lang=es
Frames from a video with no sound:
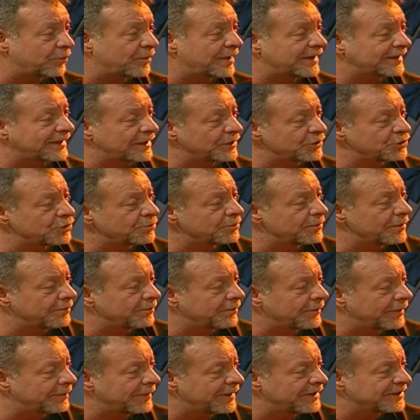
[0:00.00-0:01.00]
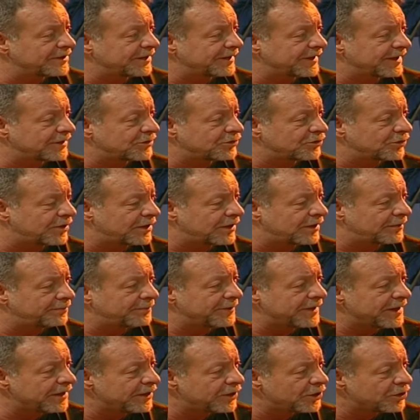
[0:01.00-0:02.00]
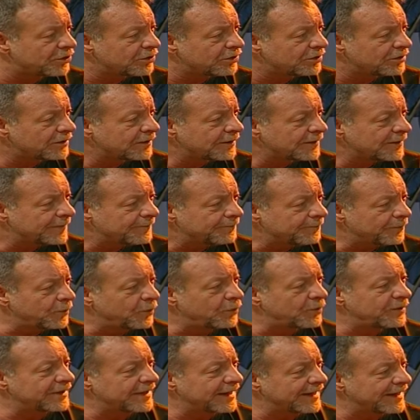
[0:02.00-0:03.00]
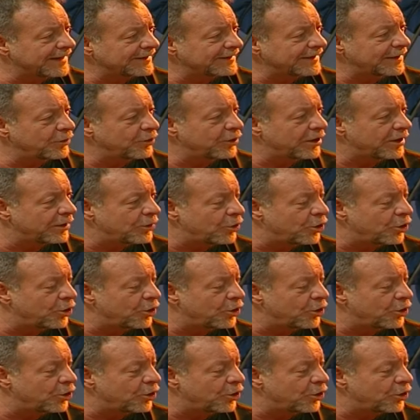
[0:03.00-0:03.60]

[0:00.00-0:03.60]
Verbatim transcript: Una tradición me, parece que hizo el Pidio, Y que cantan los,